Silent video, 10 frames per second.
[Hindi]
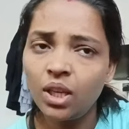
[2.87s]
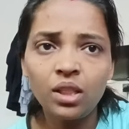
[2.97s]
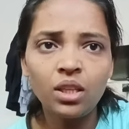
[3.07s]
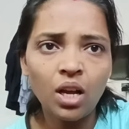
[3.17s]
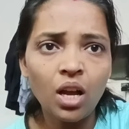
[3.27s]
ये
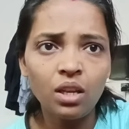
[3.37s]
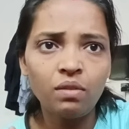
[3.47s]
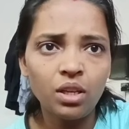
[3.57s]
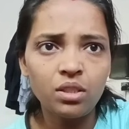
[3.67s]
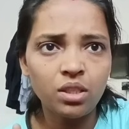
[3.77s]
दिखाने
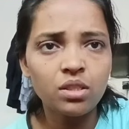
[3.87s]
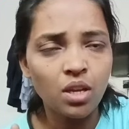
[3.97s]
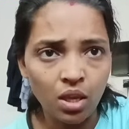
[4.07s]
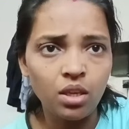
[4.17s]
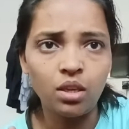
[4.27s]
वाली चीज़
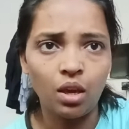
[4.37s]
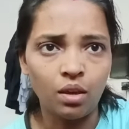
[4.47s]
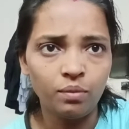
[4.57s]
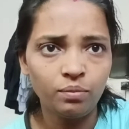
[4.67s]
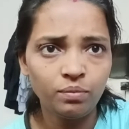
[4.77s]
नहीं है